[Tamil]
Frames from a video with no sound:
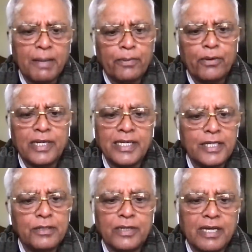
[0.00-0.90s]
எப்போ ஒன்னா
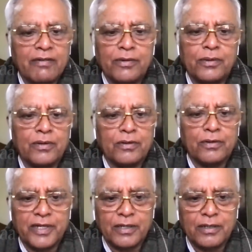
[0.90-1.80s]
எது ஒன்னா வரும்
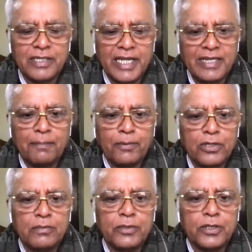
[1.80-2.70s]
வினோத் என்னை
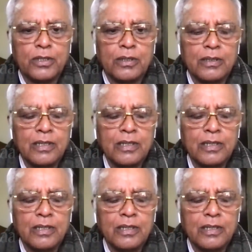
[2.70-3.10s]
பொறுத்த மட்டும்